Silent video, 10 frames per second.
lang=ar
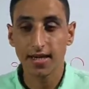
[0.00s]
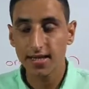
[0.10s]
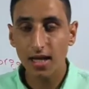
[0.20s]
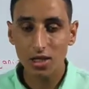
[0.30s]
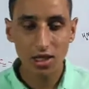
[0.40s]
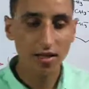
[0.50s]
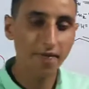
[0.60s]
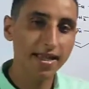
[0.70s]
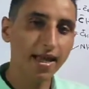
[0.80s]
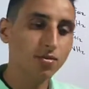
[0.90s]
انرجي
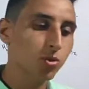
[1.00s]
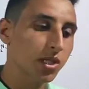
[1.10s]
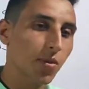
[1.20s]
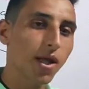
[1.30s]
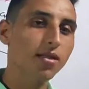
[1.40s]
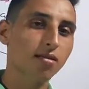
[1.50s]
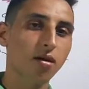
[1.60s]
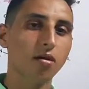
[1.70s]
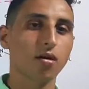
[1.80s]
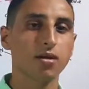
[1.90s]
ليفل يعني مستويات
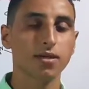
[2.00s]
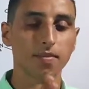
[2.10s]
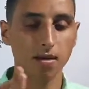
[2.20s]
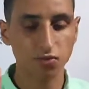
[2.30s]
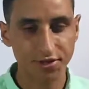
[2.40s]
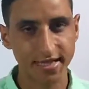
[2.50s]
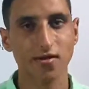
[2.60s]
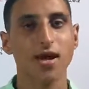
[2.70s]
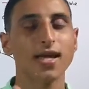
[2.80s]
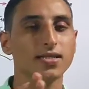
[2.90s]
طاقه يبقى
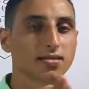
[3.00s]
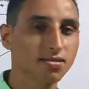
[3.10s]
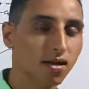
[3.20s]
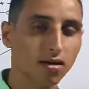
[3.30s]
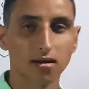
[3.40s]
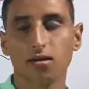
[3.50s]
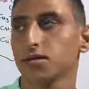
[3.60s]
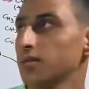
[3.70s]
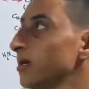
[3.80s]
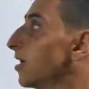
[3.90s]
مستويات الطاقه
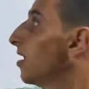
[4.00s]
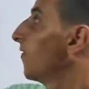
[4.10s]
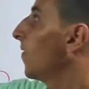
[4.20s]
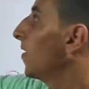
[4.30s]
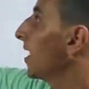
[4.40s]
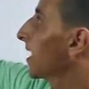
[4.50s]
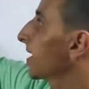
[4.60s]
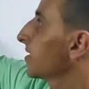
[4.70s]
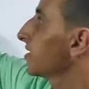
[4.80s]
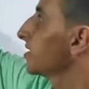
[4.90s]
الرئيسيه فبيقول لك ان